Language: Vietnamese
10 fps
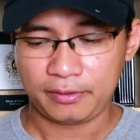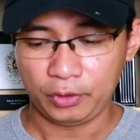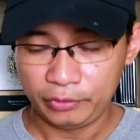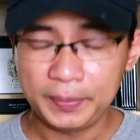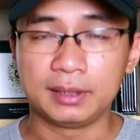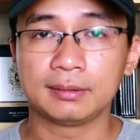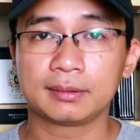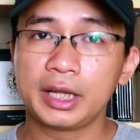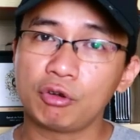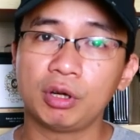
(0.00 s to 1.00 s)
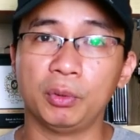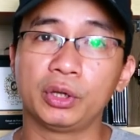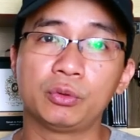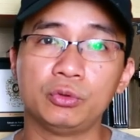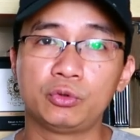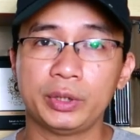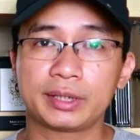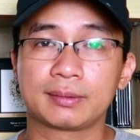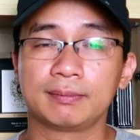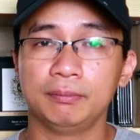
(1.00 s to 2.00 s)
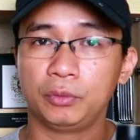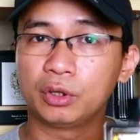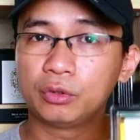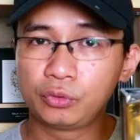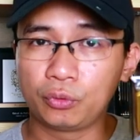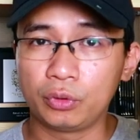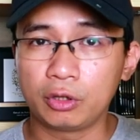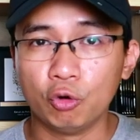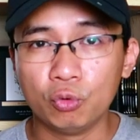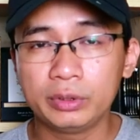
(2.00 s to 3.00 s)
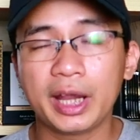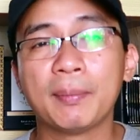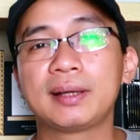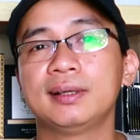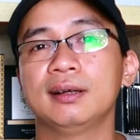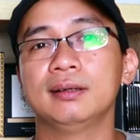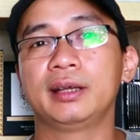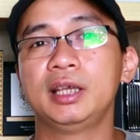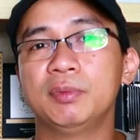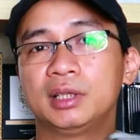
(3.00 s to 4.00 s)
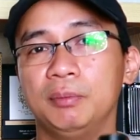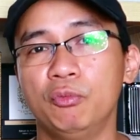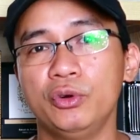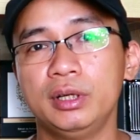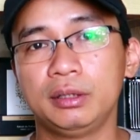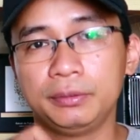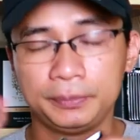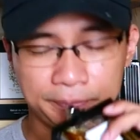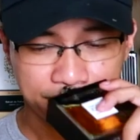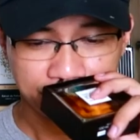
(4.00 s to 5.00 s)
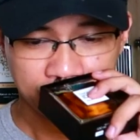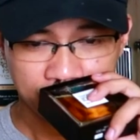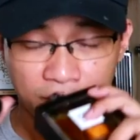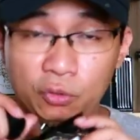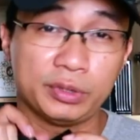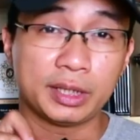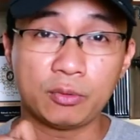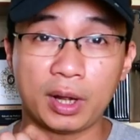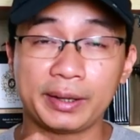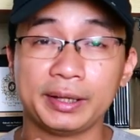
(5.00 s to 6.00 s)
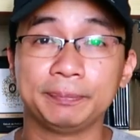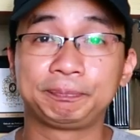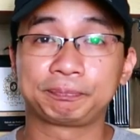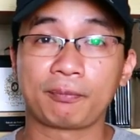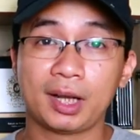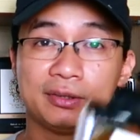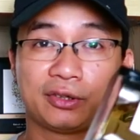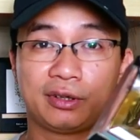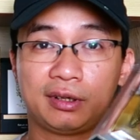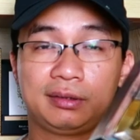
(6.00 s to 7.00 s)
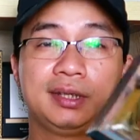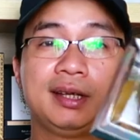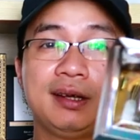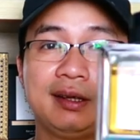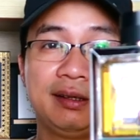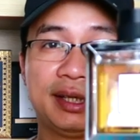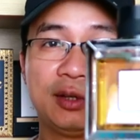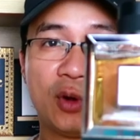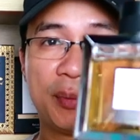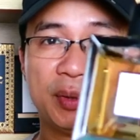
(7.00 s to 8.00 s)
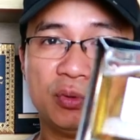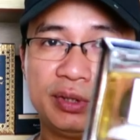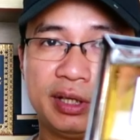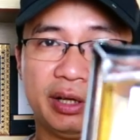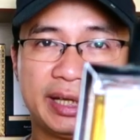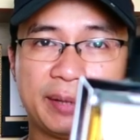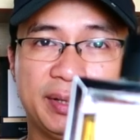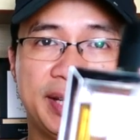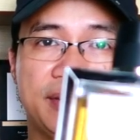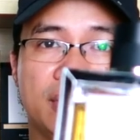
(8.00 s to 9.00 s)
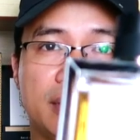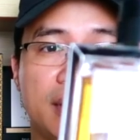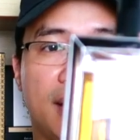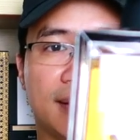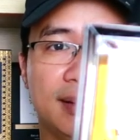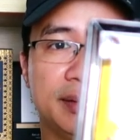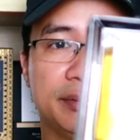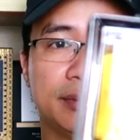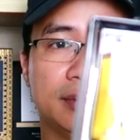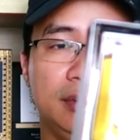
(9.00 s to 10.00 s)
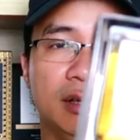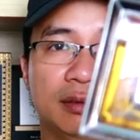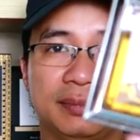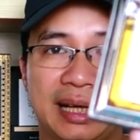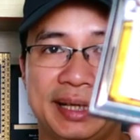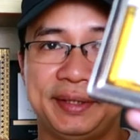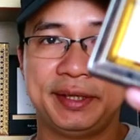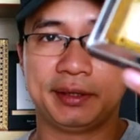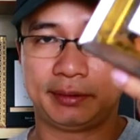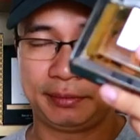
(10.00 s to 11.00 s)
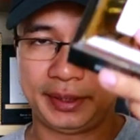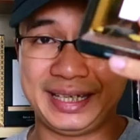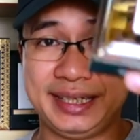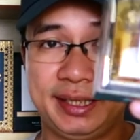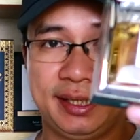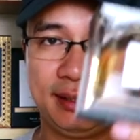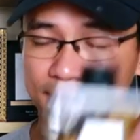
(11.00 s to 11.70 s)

Đối với mình, đây cũng là một cái cú twist, một cú gây bất ngờ khi mà thẩm mùi hương của chai nước hoa này. Do đó, chai nước hoa mình muốn giới thiệu đến anh em ở đây đó là Guerlain L'Homme Idea EDT.